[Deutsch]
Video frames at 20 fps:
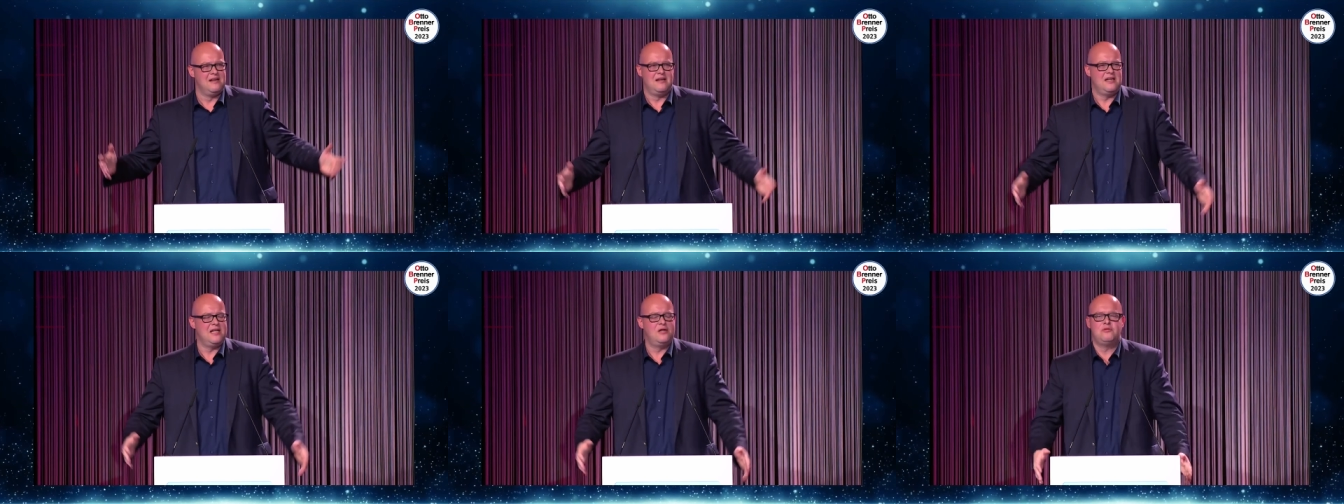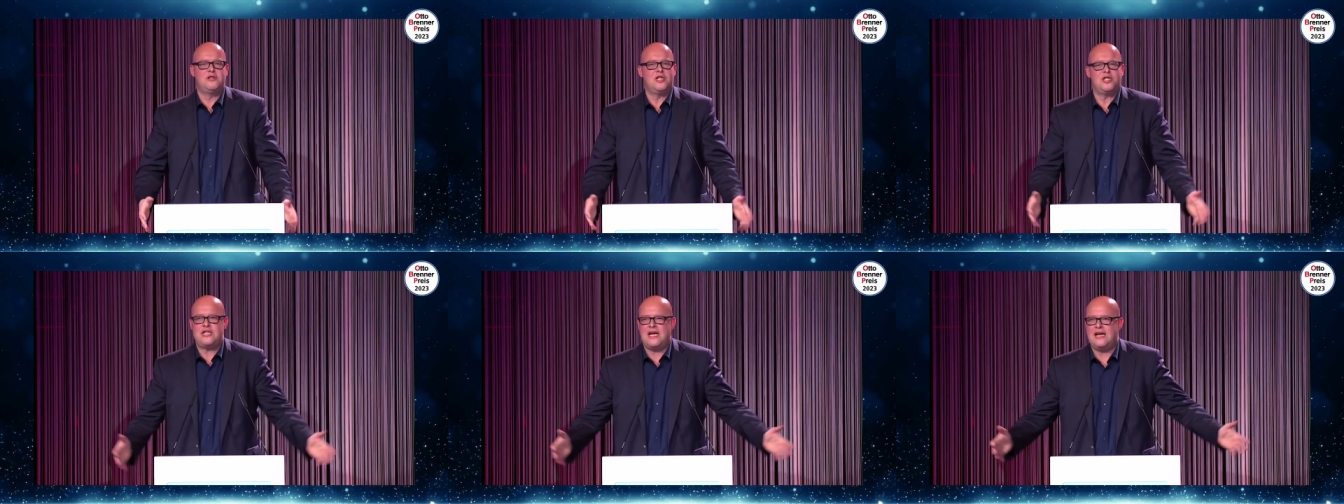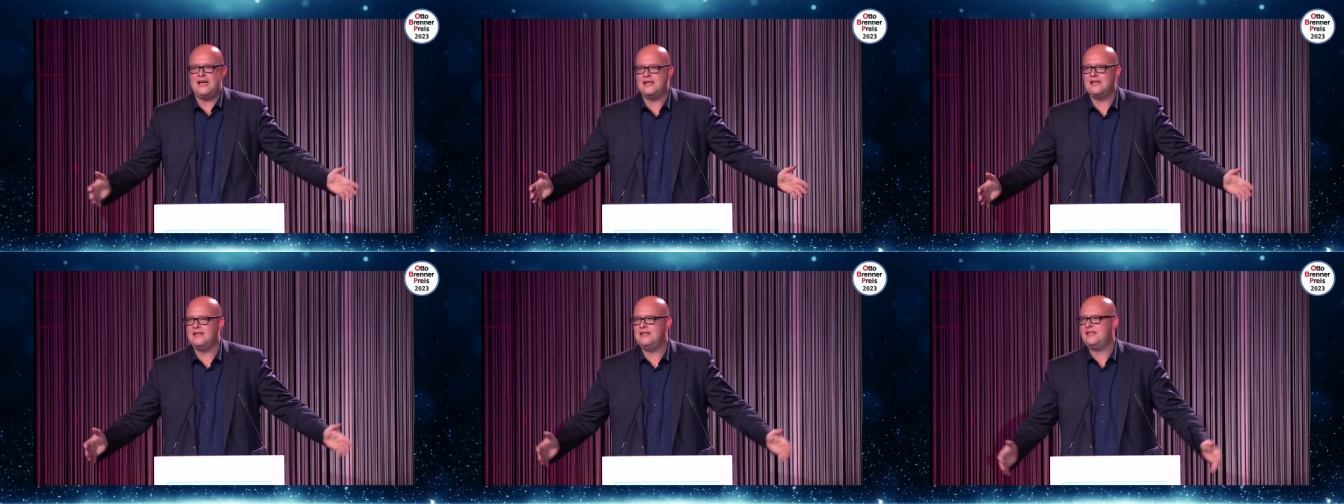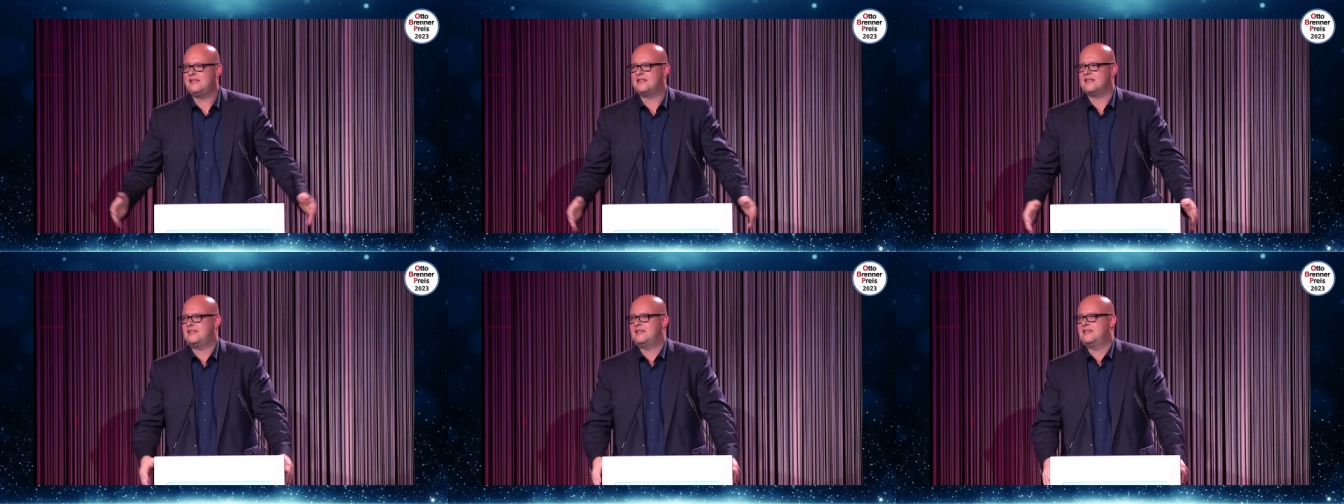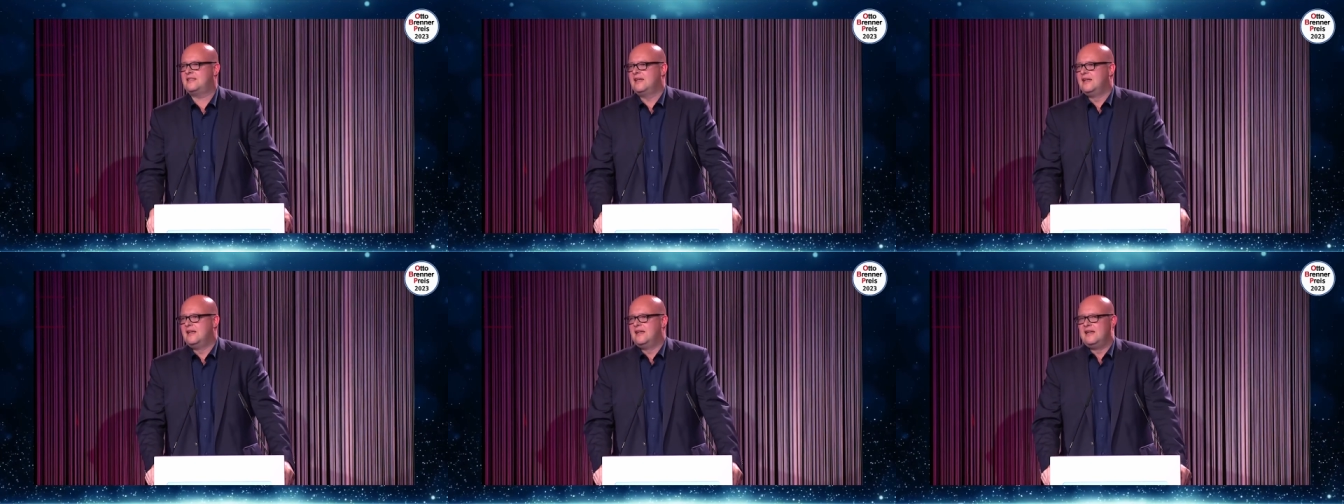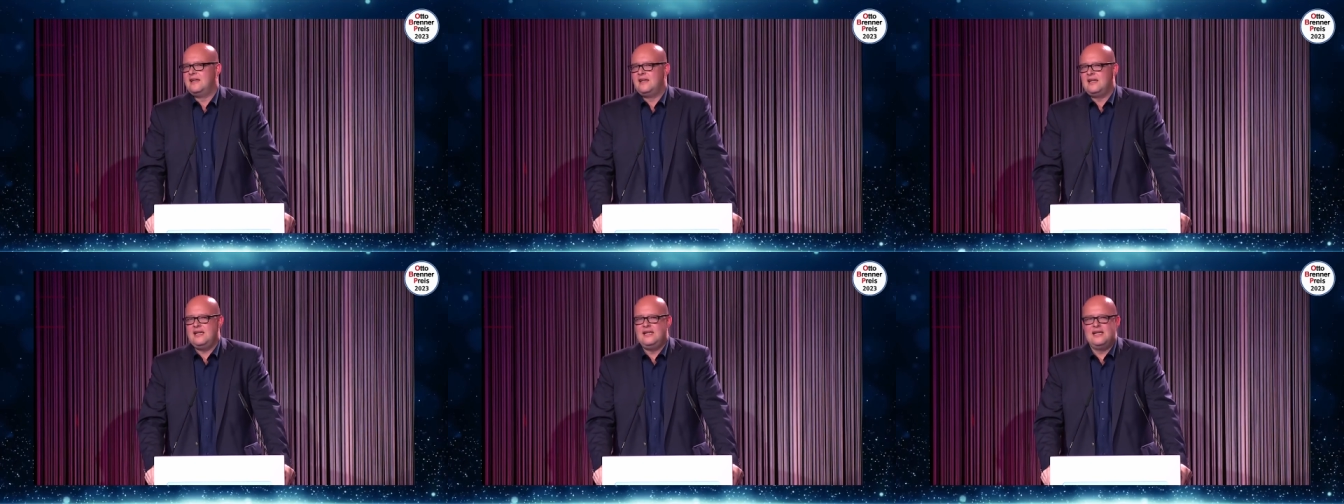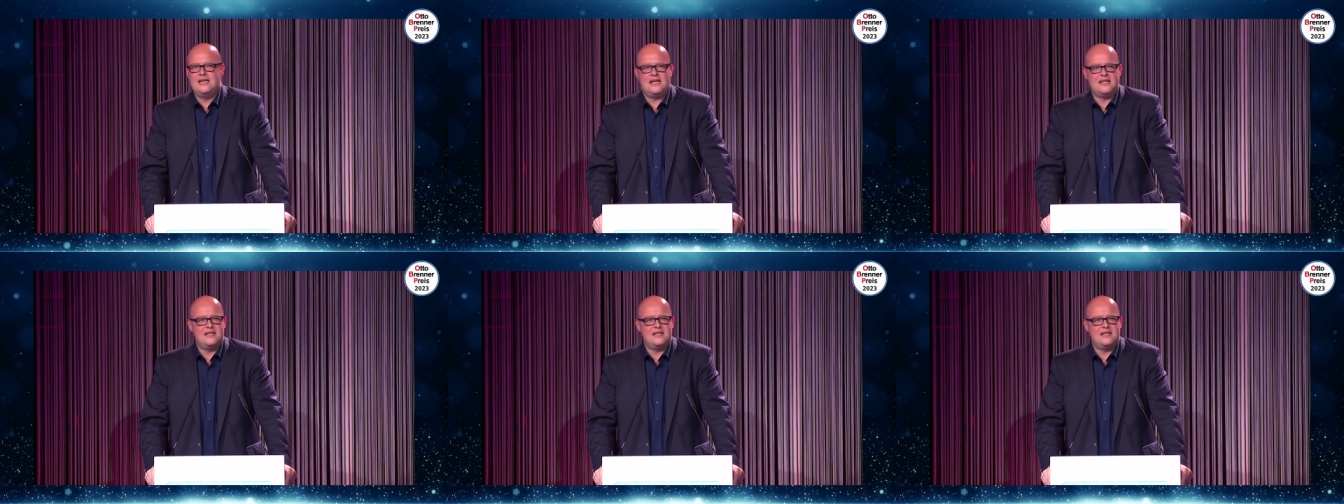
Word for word: Ich unterstelle Ihnen nicht, dass Ihnen